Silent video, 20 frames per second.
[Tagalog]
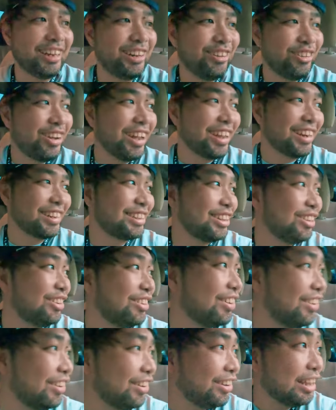saan lugar
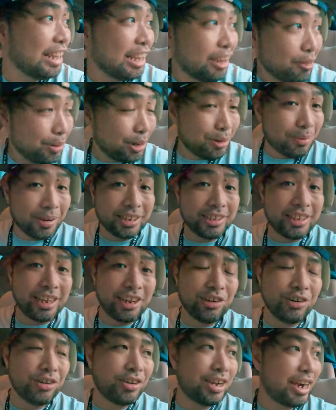to. Pero
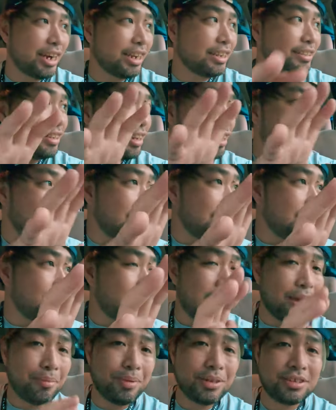maganda yung lugar kasi
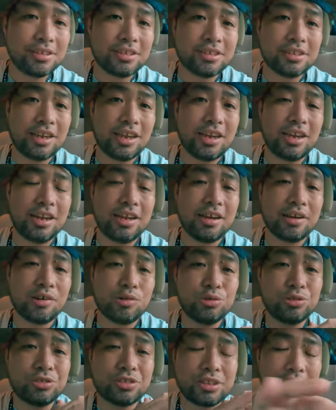malapit siya sa
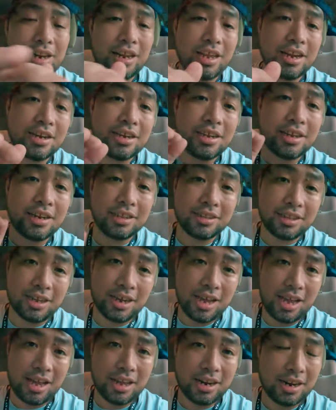coastal area ng
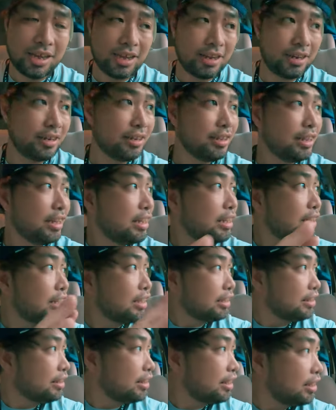Tanghalan.
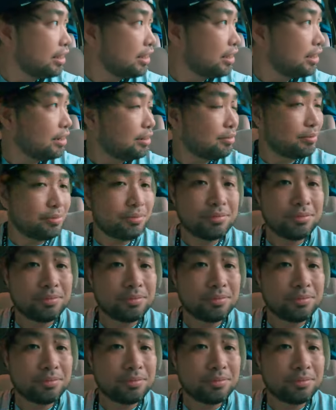And then,